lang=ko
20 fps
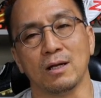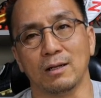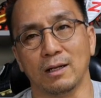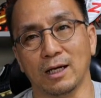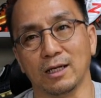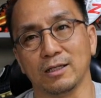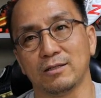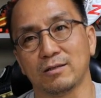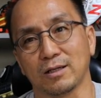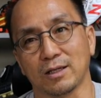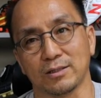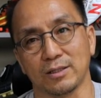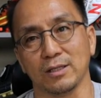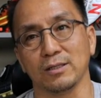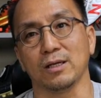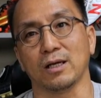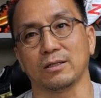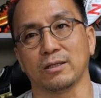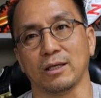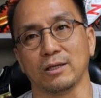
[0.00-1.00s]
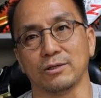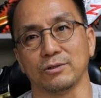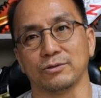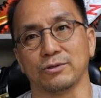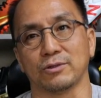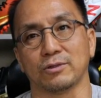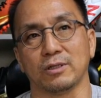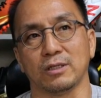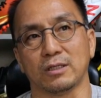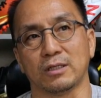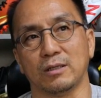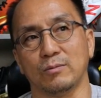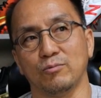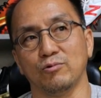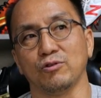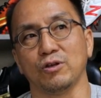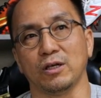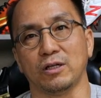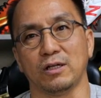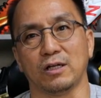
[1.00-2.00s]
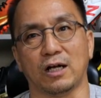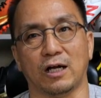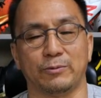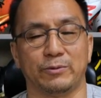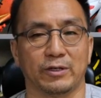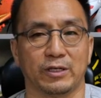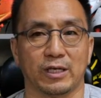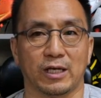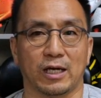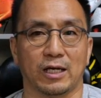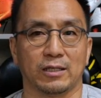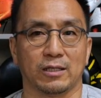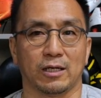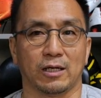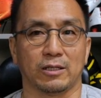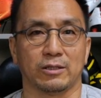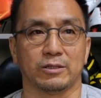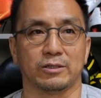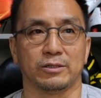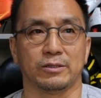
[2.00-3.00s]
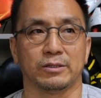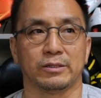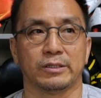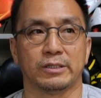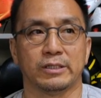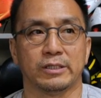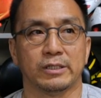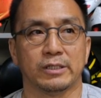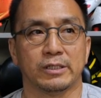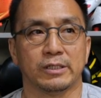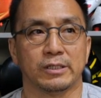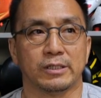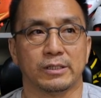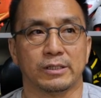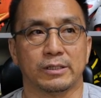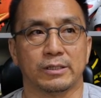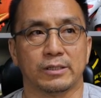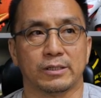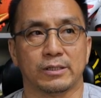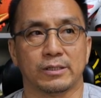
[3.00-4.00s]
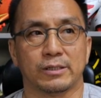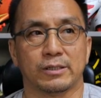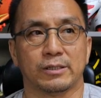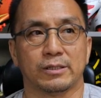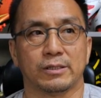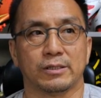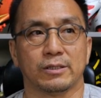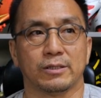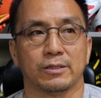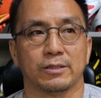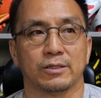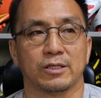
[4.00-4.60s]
라이트가 생략된 거죠. 그러니까 무게를 가볍게 한다는 어,